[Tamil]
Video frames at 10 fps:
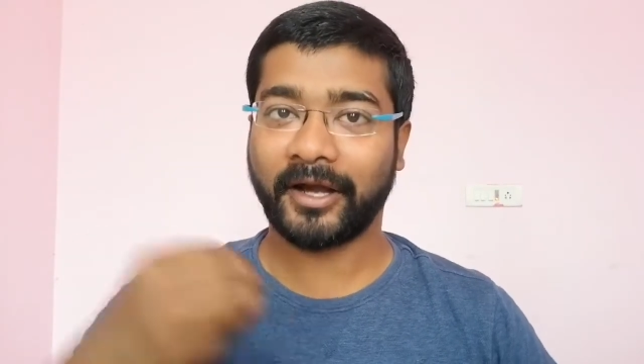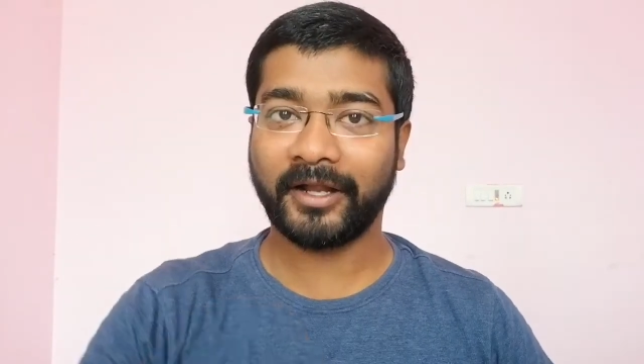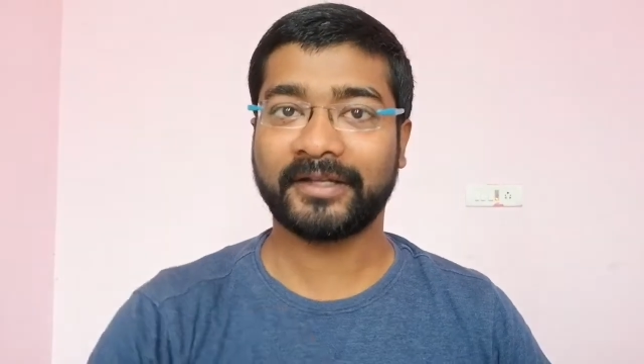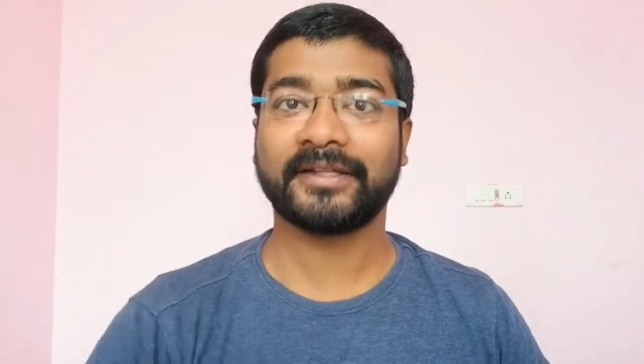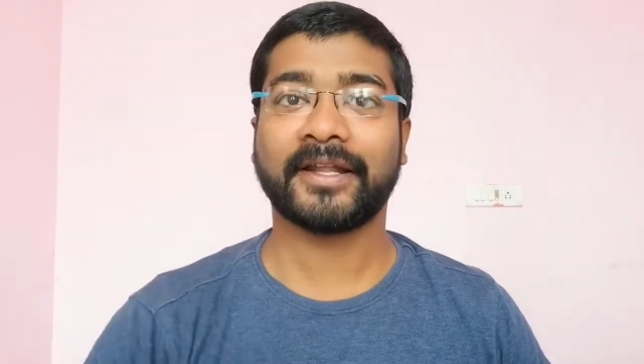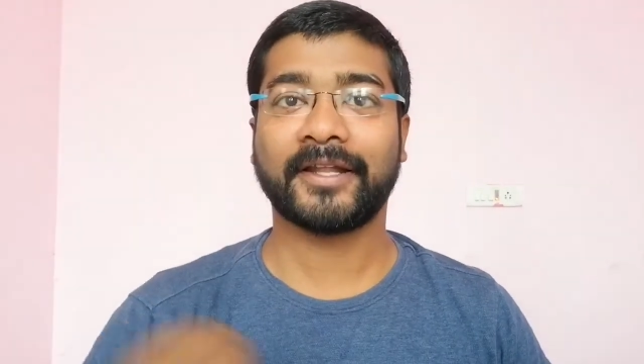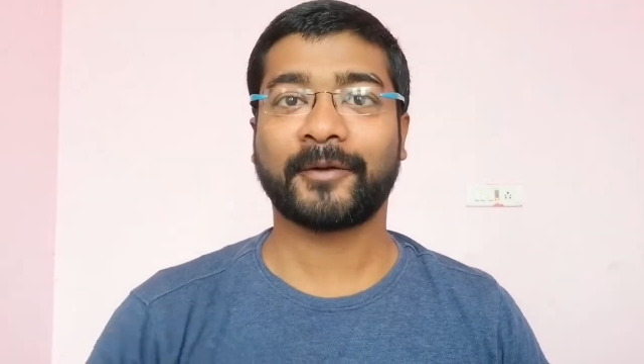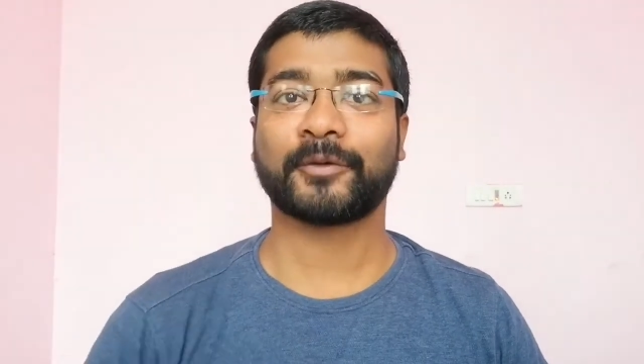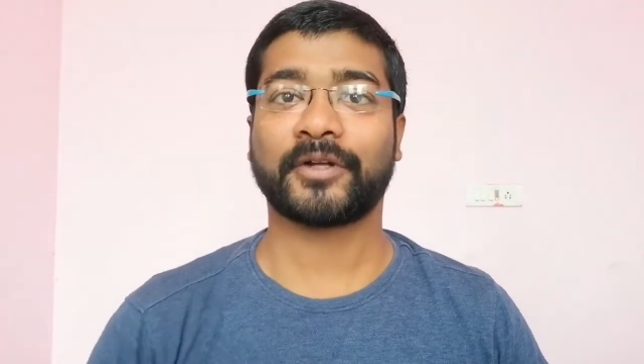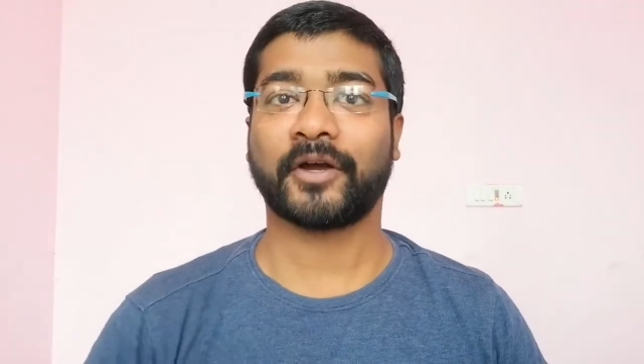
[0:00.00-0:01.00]
காலேஜ்லேருந்து என்ன
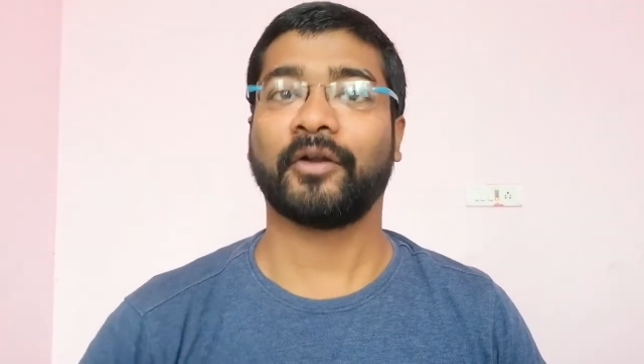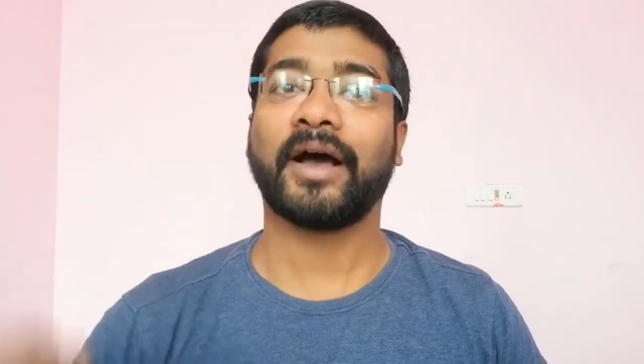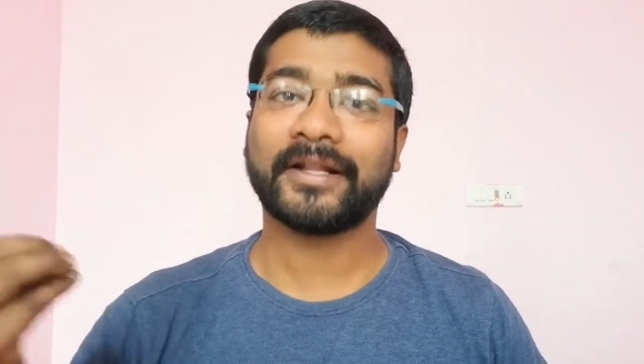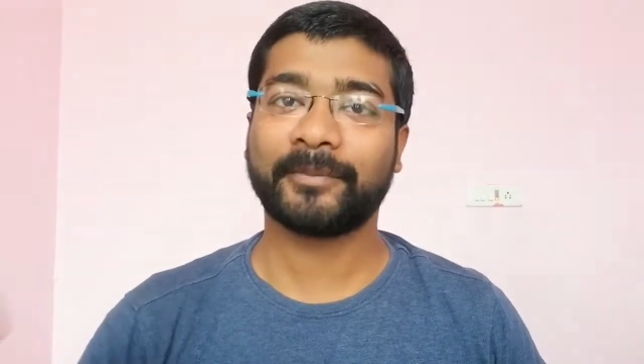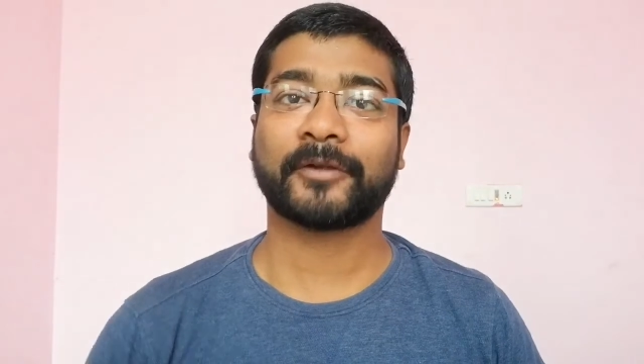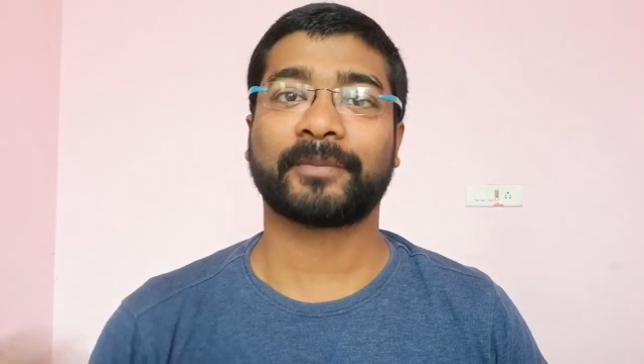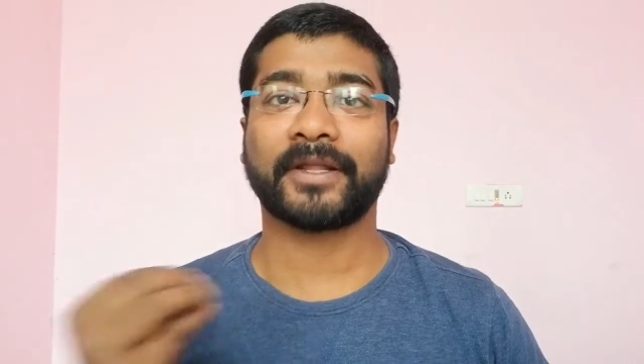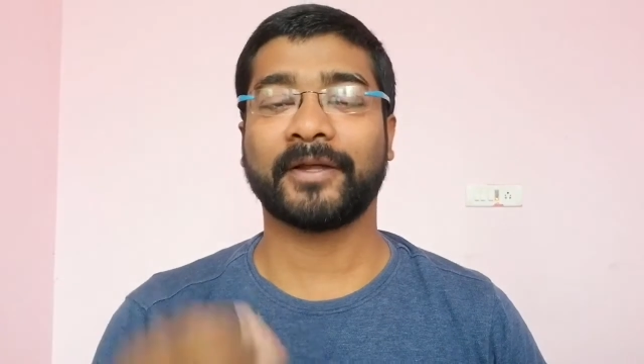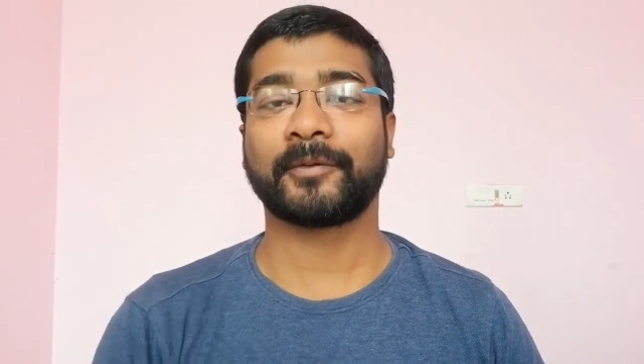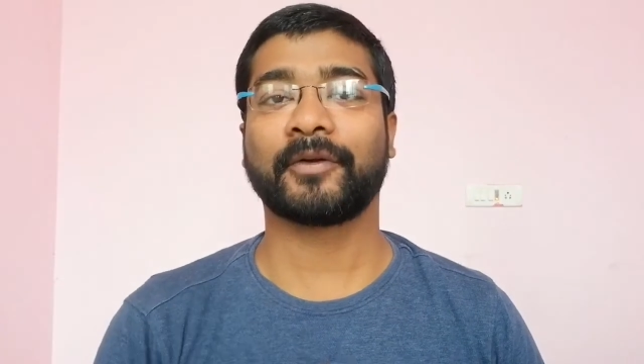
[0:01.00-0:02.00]
கொடுத்துருக்காங்களோ அதை பேஸ்
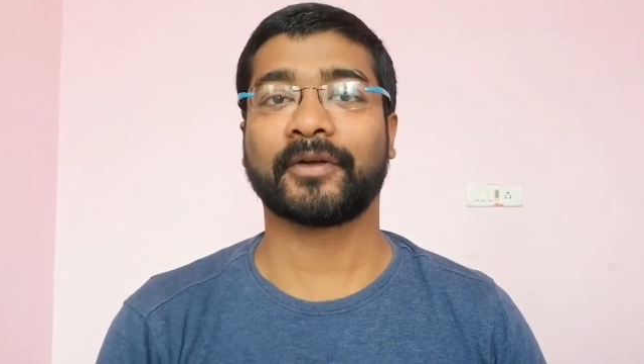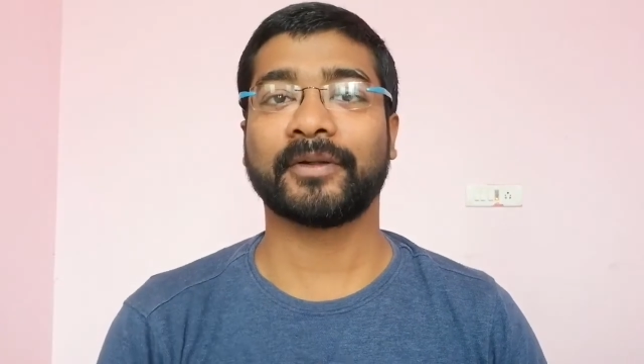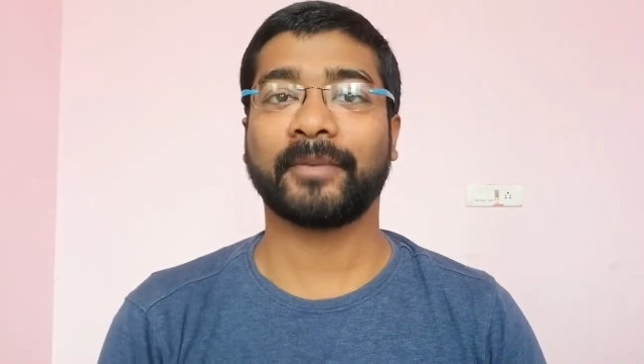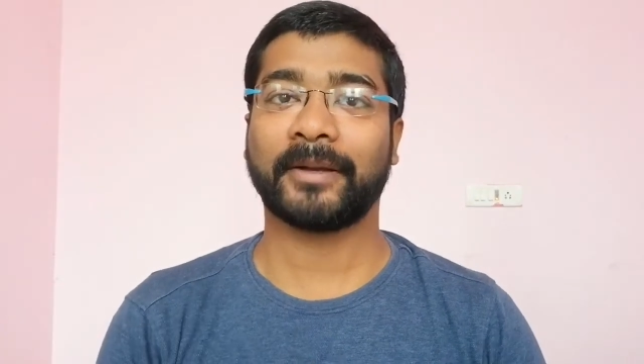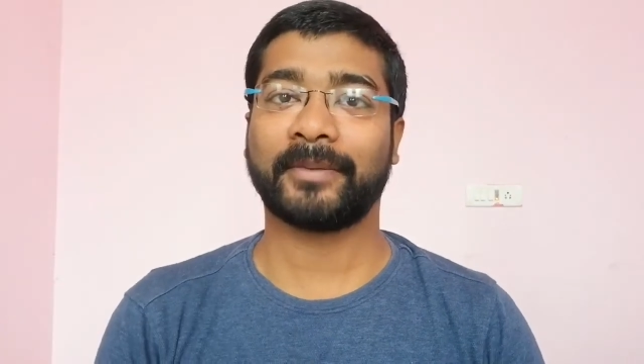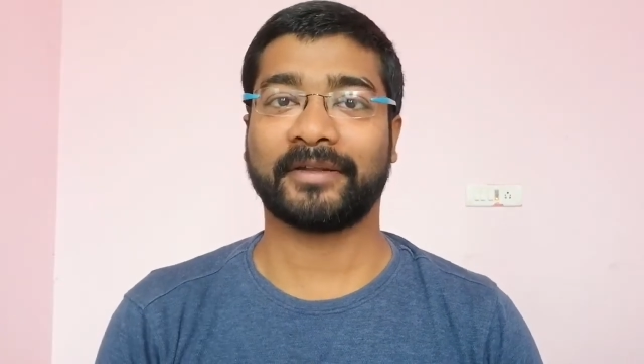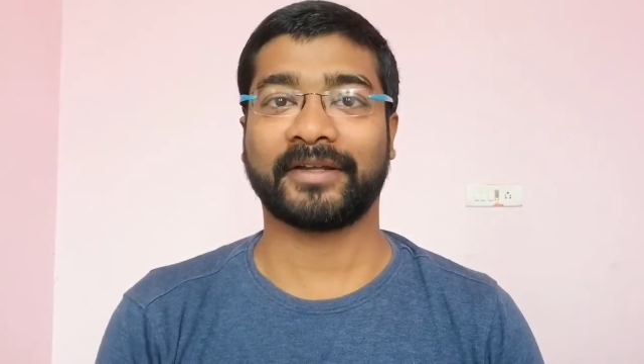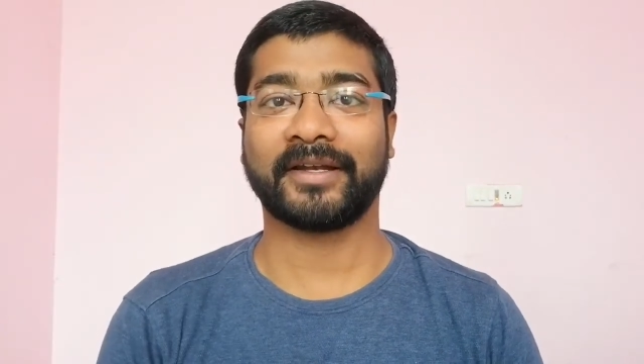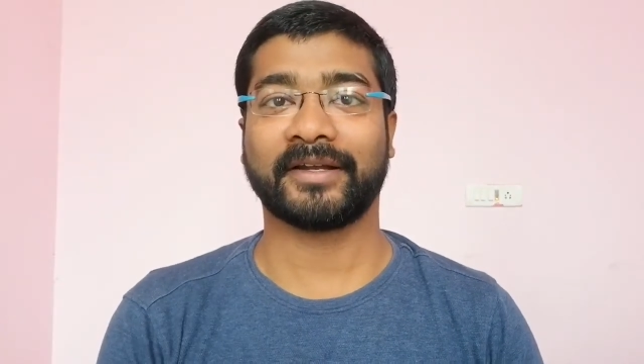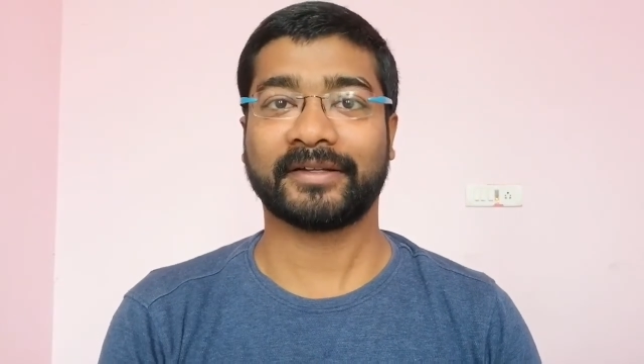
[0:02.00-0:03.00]
பண்ணி தான் உங்களுக்கு உங்களுக்கு வந்து
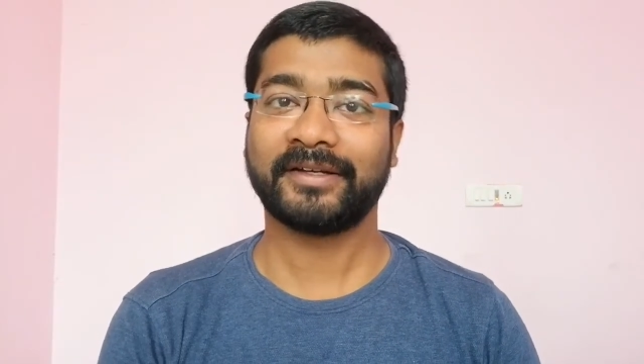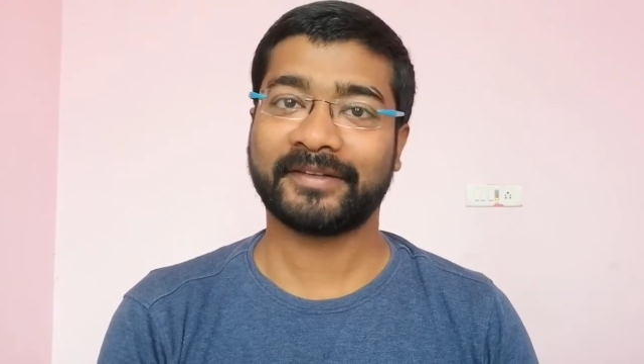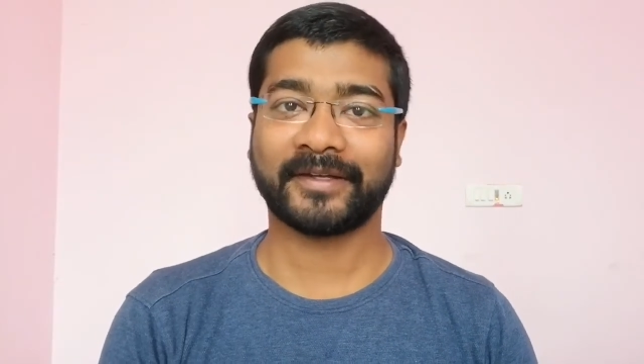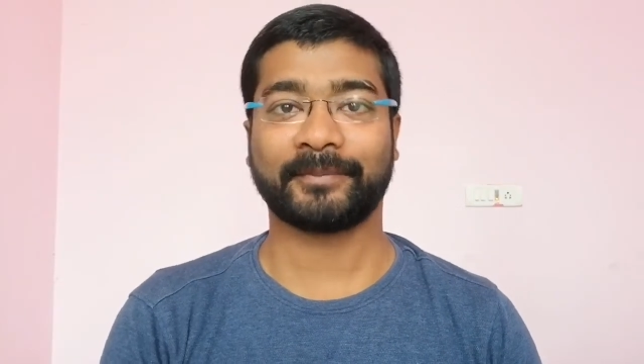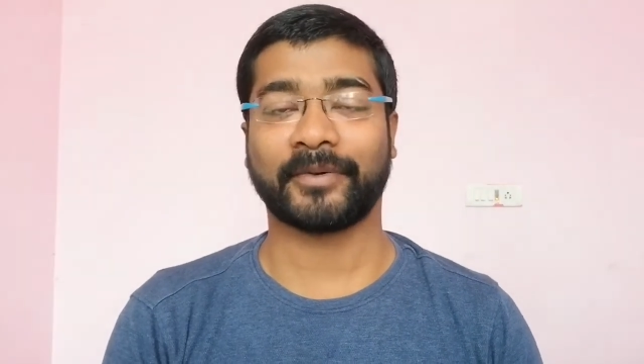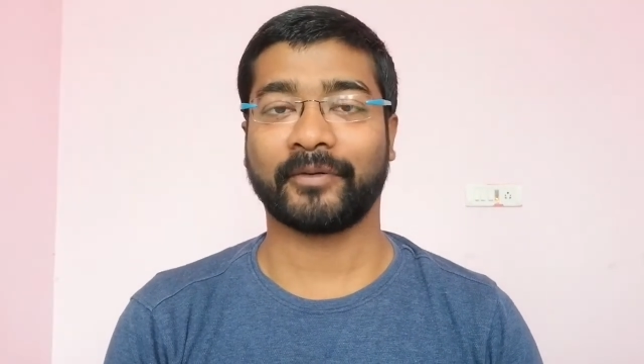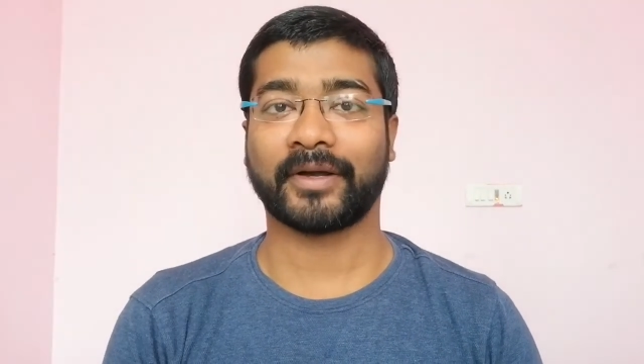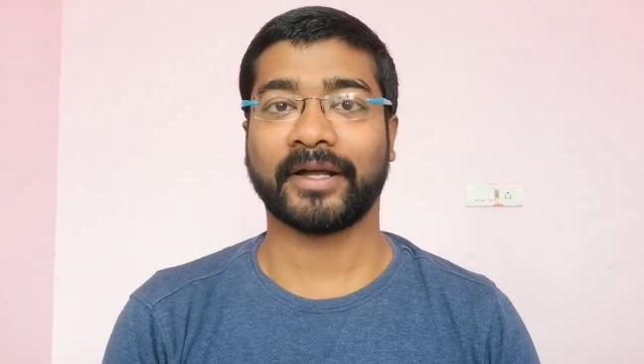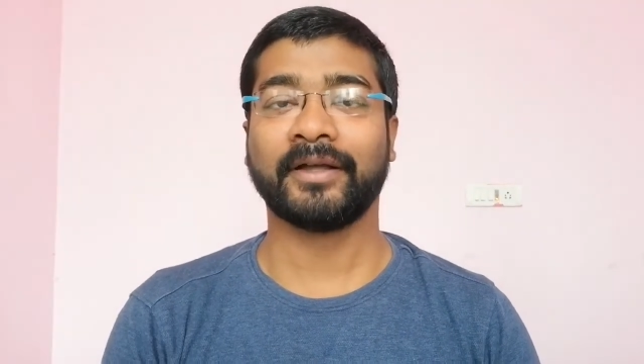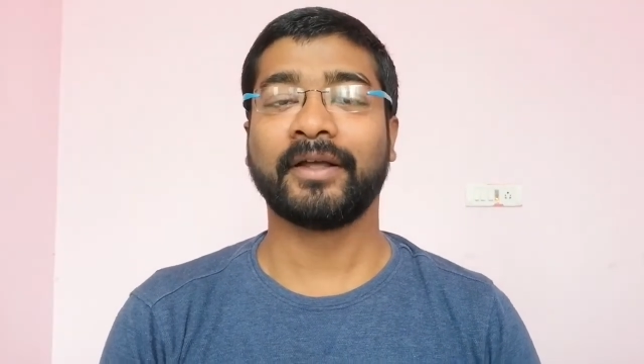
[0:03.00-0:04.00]
மால்பெட்டி வந்து டிசைட் பண்ணுவாங்க